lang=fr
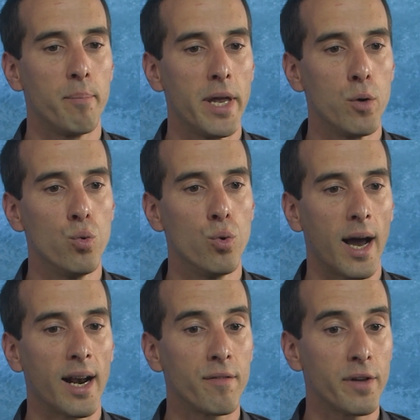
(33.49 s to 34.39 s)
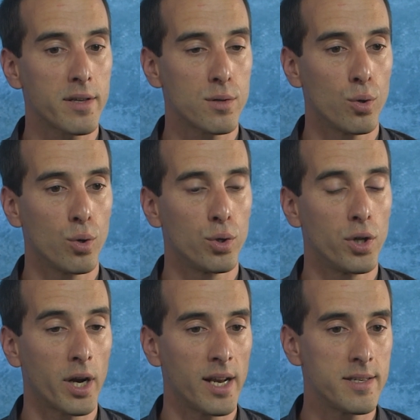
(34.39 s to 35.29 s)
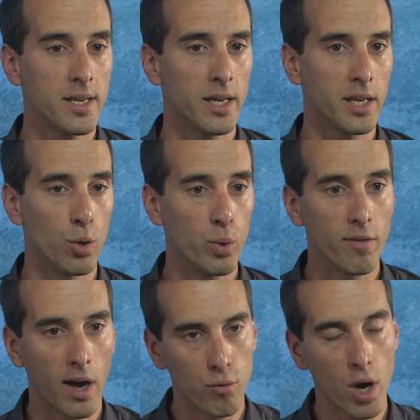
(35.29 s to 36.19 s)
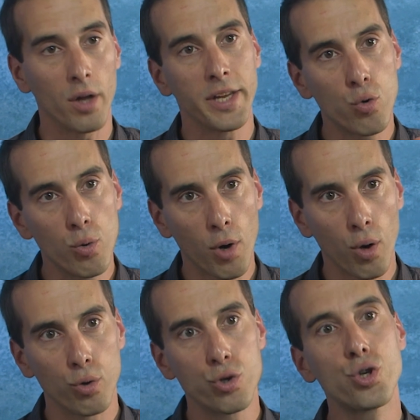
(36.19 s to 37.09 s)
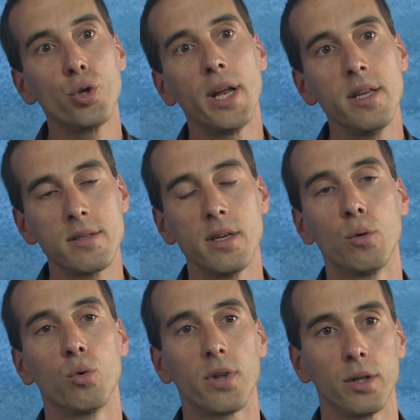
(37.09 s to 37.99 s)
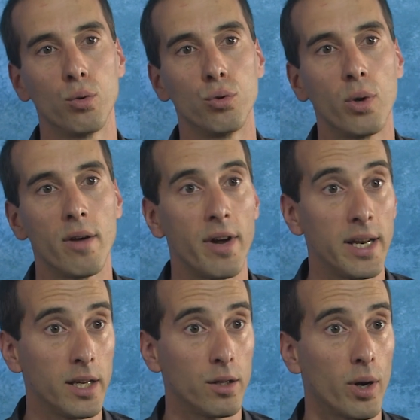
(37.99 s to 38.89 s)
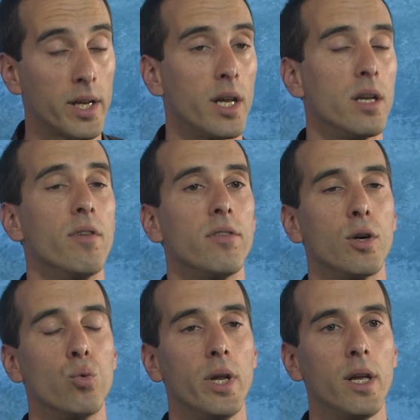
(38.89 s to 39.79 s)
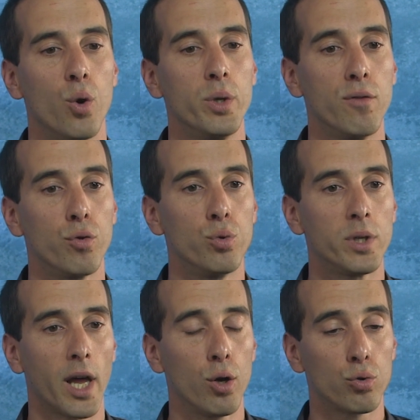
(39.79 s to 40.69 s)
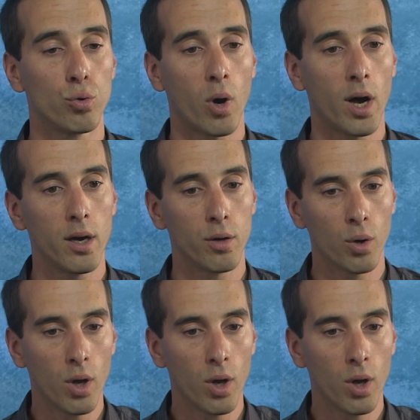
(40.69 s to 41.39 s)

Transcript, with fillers: mais où à l'inverse euh, d'un glacier qui lui va avoir un écoulement chenalisé au sein de, la vallée dans laquelle il va s'écouler, au niveau d'une calotte, on aura